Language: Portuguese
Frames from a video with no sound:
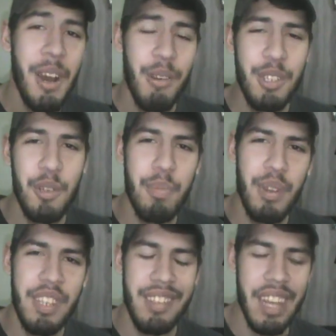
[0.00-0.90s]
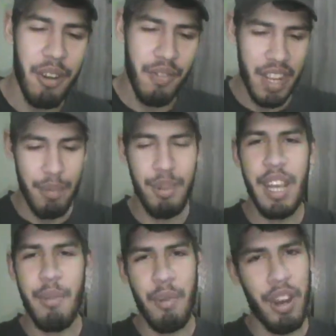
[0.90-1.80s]
onde o policial vê a
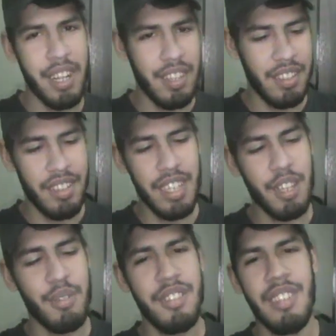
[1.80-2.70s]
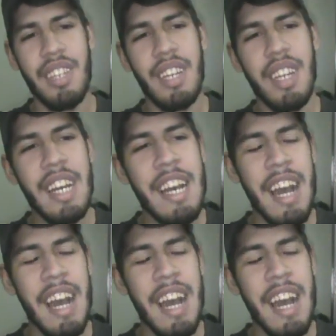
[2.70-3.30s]
mulher morta assim na cozinha,